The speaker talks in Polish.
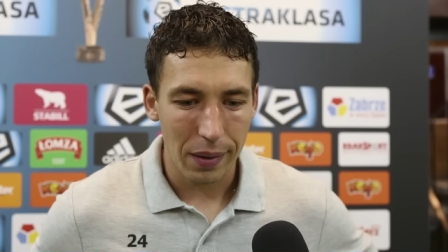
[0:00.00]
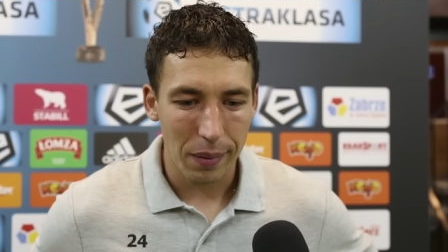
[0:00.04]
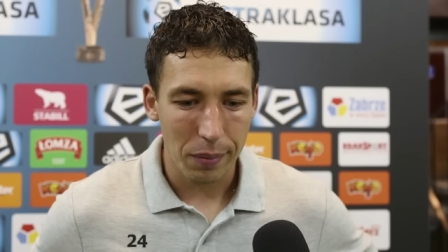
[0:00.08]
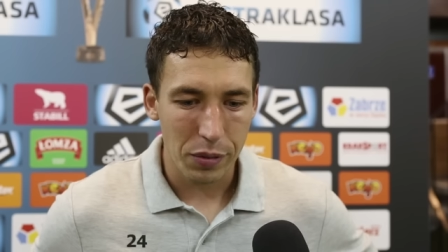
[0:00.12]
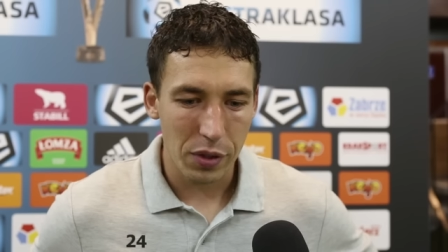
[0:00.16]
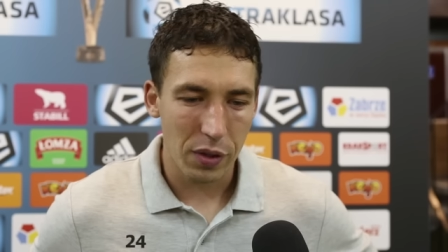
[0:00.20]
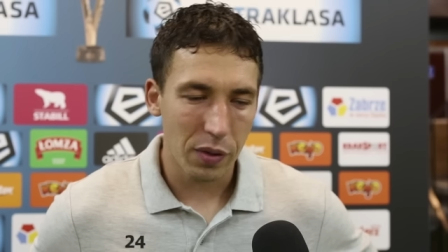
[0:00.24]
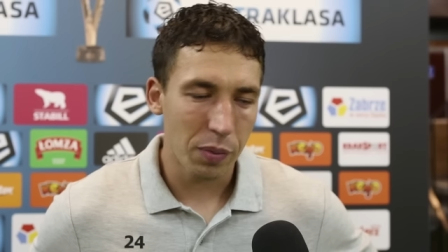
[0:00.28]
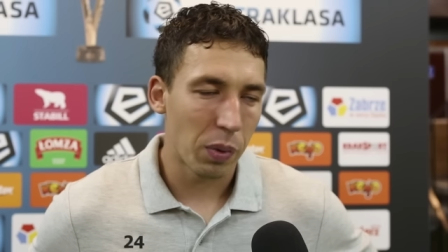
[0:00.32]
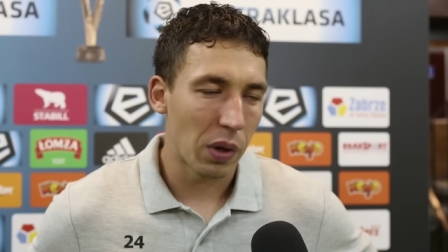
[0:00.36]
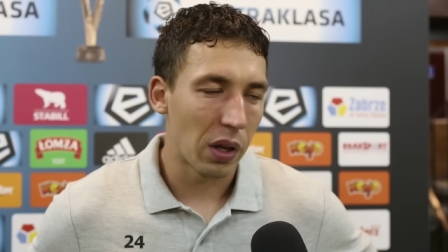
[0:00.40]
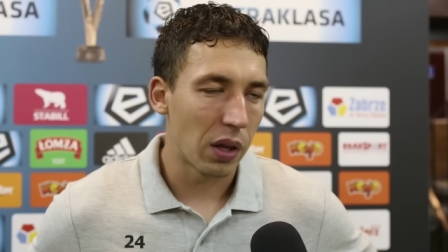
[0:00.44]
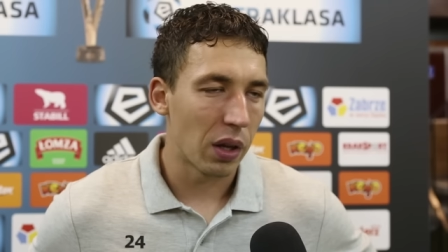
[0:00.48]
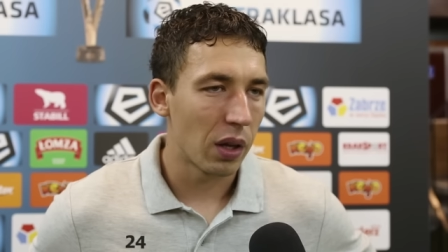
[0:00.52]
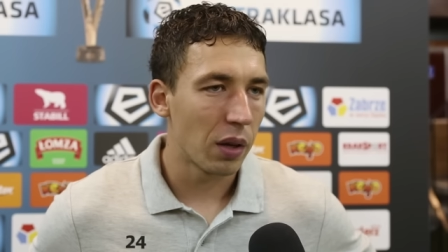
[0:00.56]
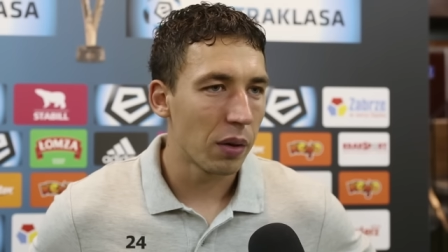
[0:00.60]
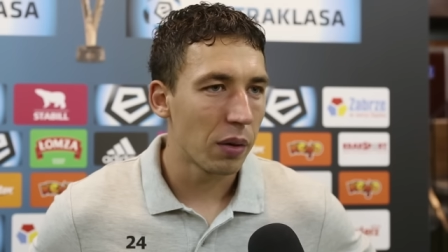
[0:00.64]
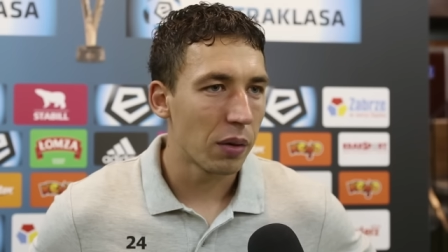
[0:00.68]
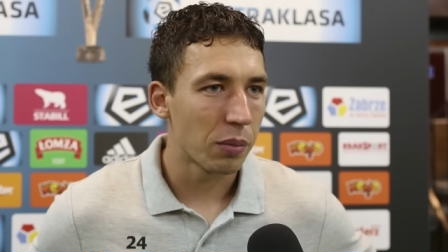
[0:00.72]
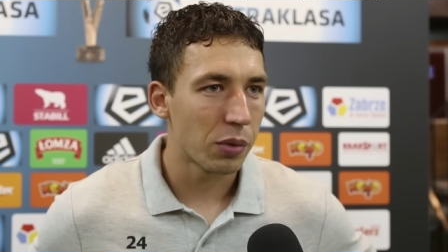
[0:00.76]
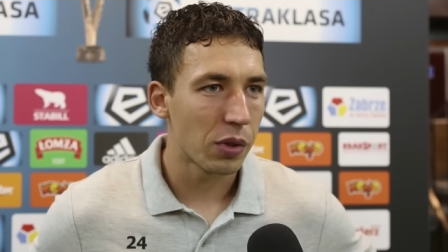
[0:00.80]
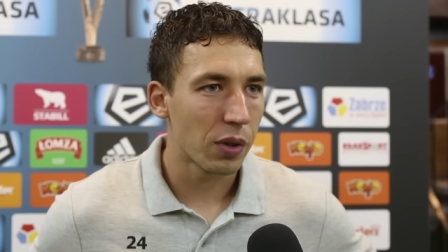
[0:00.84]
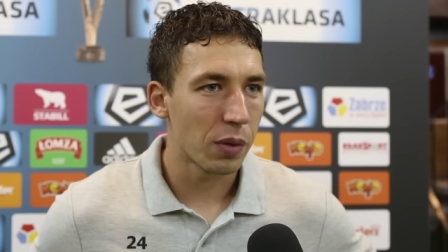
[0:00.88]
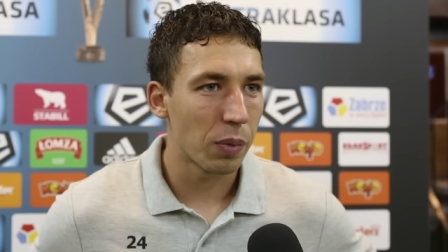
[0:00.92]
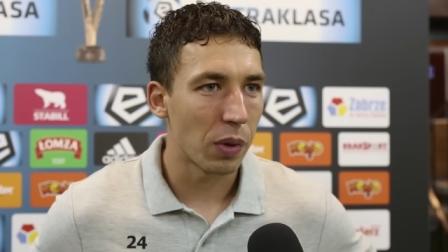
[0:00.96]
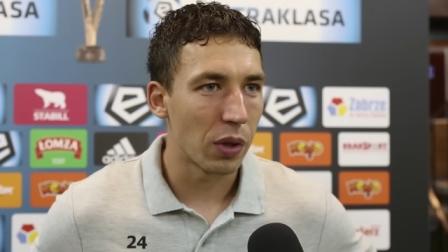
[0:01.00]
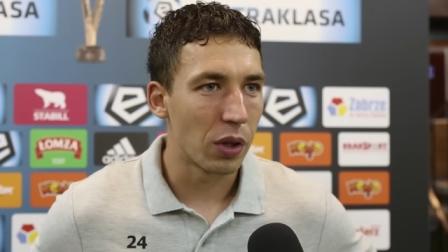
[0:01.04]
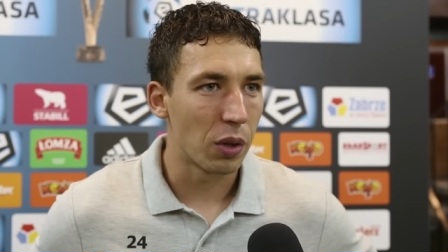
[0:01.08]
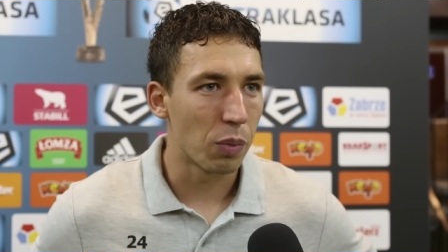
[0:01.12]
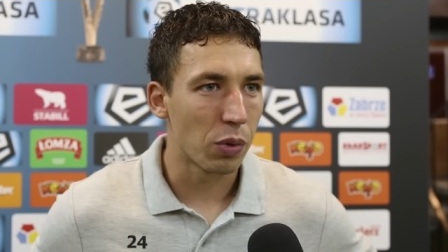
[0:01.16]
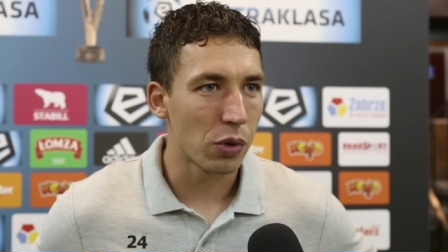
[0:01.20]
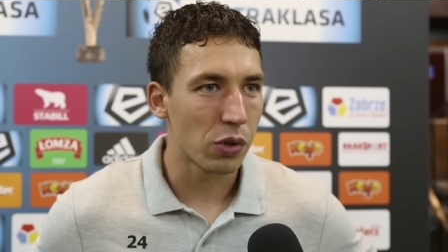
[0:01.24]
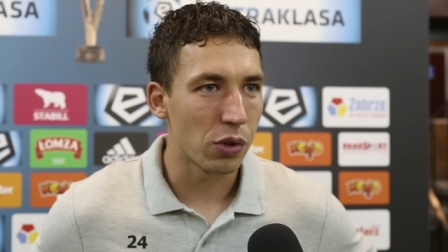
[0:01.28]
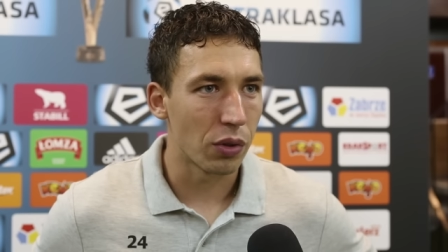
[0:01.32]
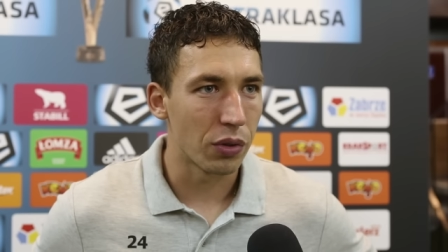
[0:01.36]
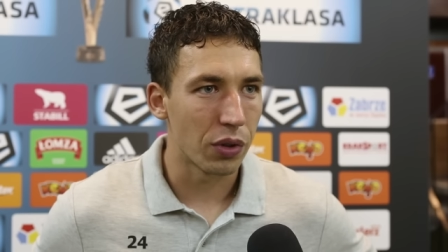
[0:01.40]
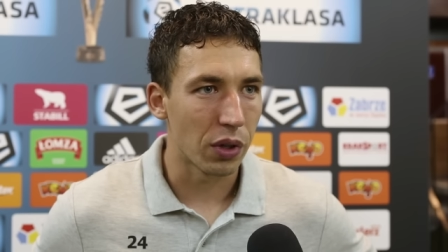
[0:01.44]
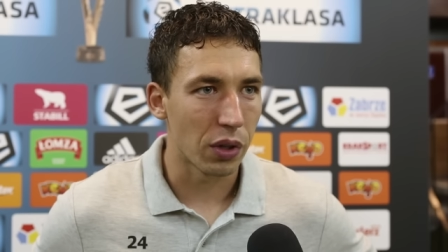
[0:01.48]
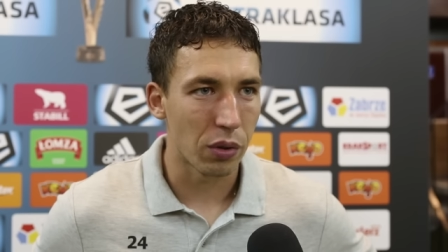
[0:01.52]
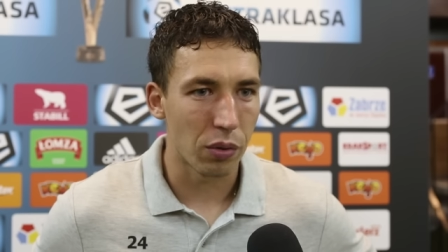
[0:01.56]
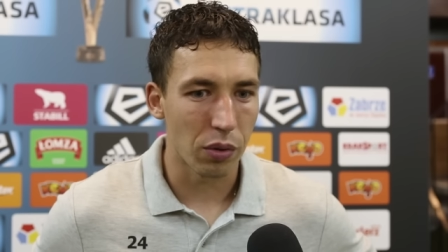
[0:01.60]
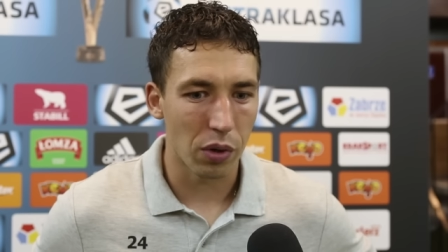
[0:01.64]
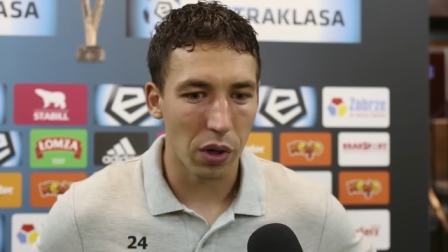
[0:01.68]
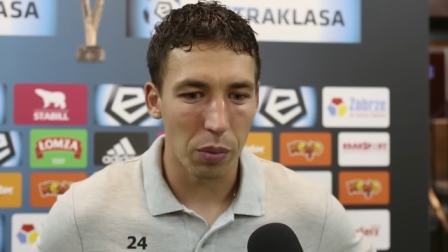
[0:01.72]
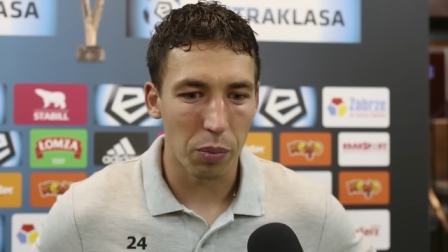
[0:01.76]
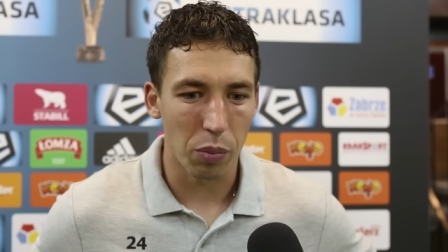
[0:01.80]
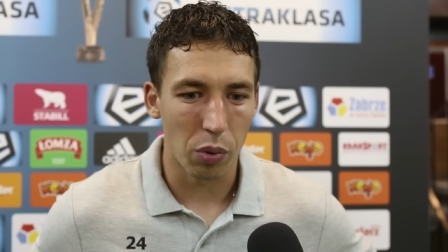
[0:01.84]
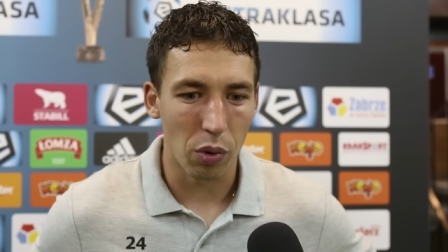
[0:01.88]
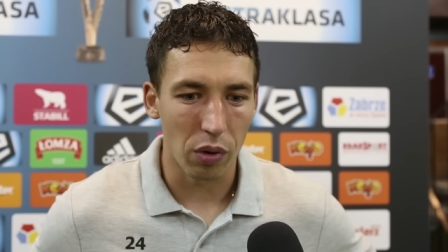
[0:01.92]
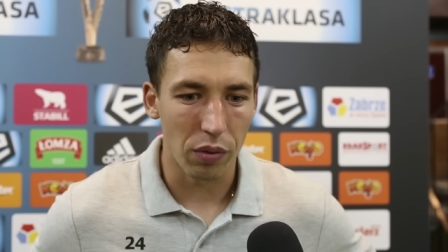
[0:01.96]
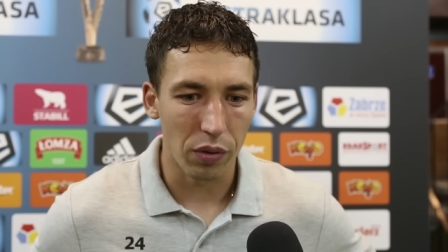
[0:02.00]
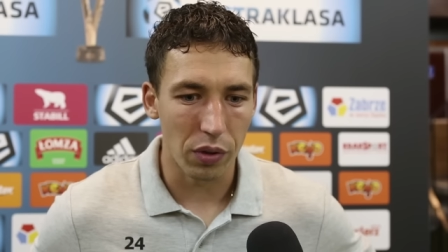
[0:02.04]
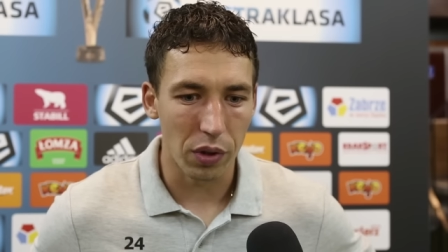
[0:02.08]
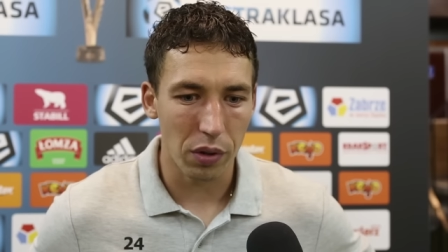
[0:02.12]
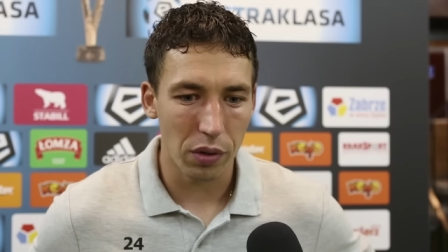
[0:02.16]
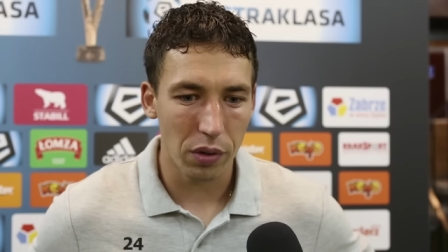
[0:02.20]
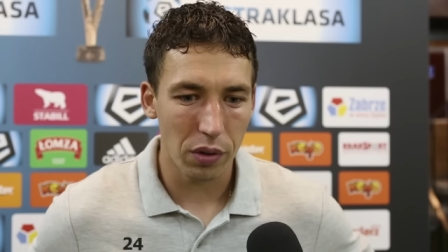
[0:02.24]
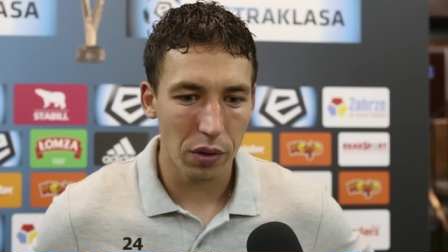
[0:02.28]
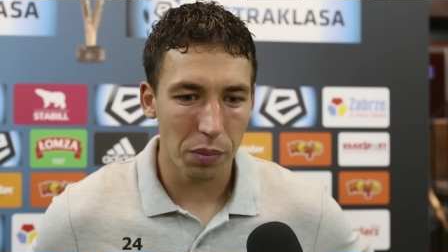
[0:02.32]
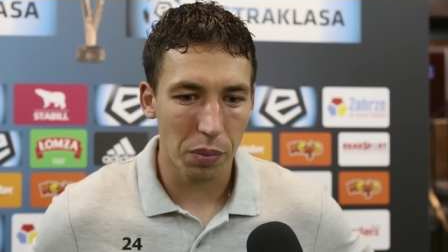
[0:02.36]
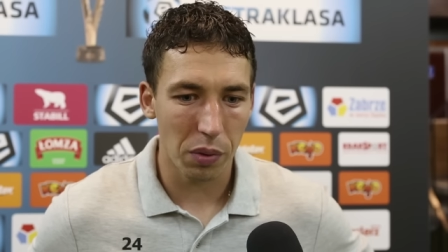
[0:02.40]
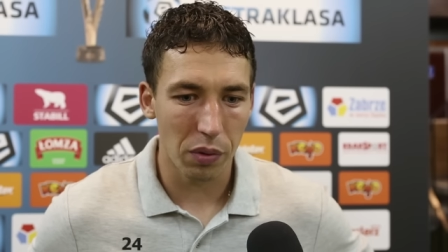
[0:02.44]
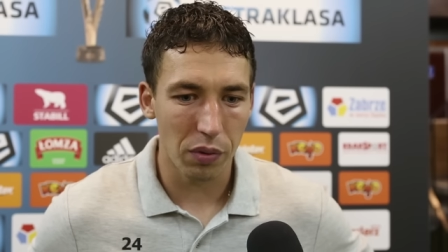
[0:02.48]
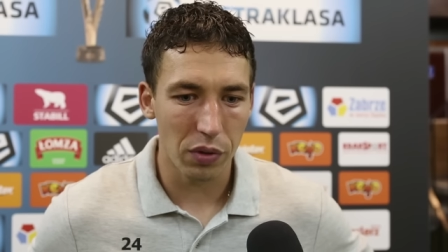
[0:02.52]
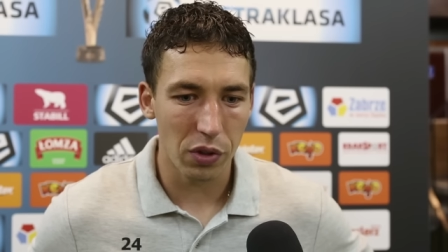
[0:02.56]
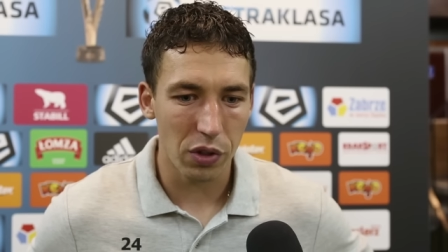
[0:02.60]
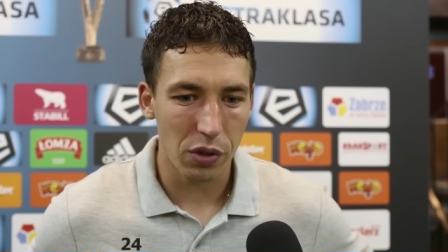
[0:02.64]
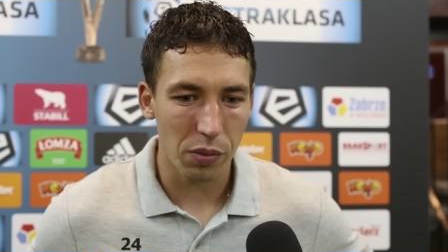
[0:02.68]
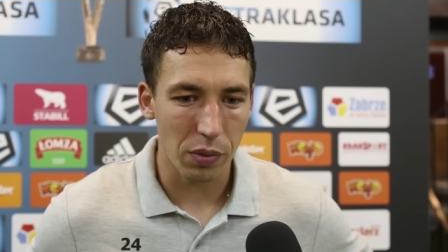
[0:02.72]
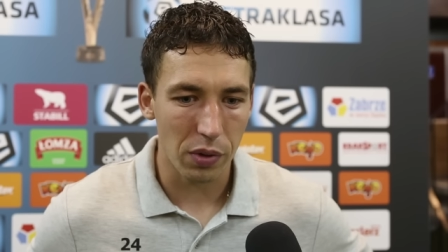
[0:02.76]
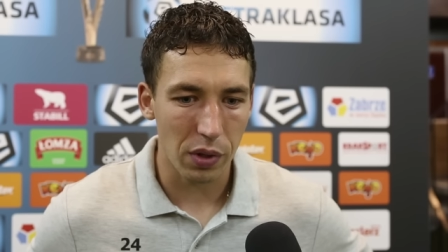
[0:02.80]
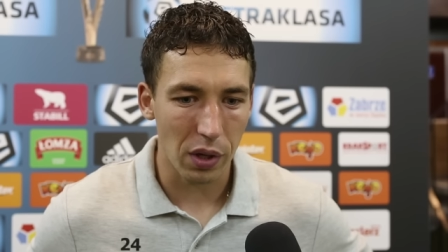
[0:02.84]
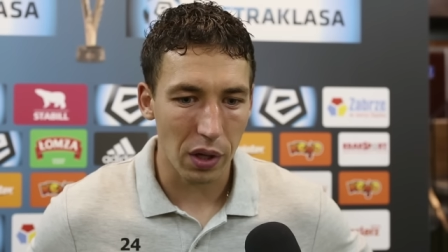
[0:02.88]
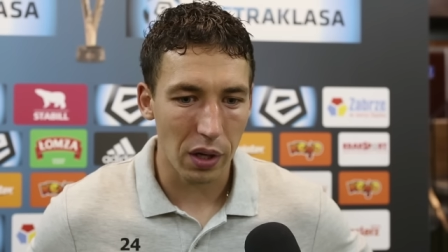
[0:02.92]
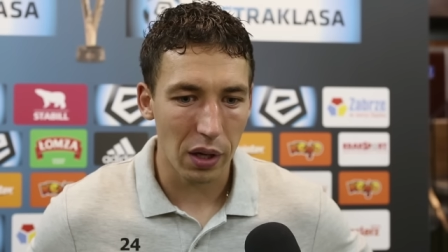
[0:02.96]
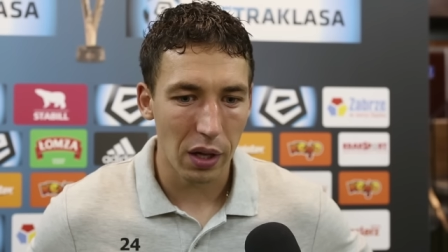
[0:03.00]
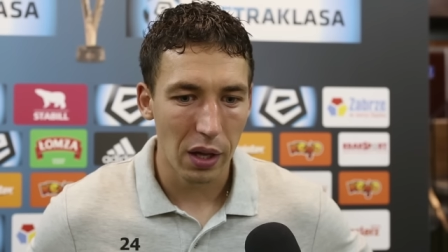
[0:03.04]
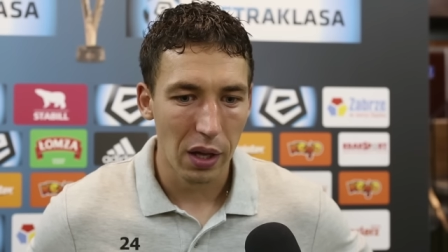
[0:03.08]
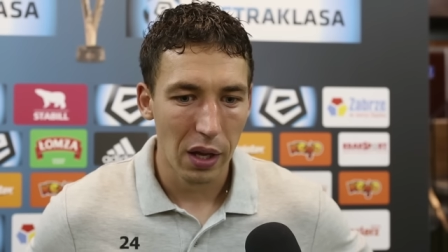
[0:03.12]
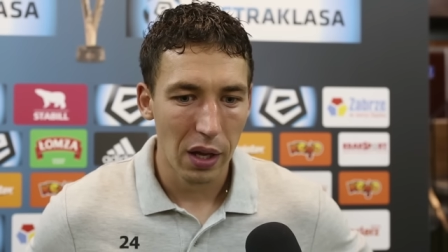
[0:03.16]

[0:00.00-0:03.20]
przez pana, przez pany początek drugiej połowy nie, nie powinniśmy tak